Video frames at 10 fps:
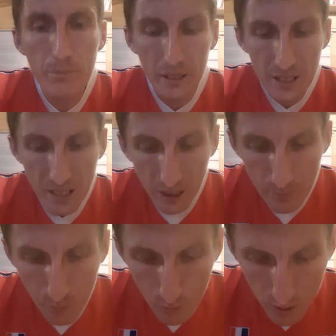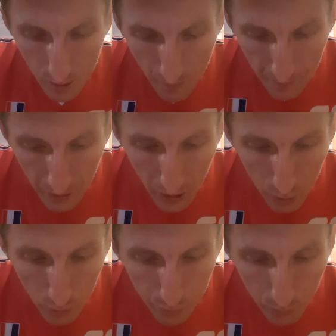partie de cette réponse.
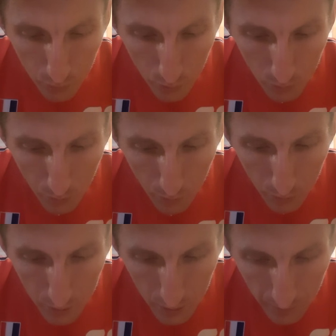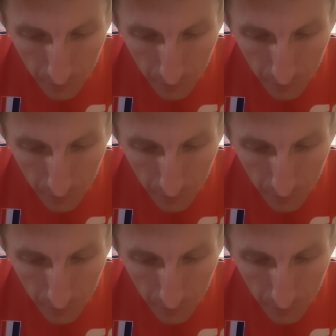Une foule nombreuse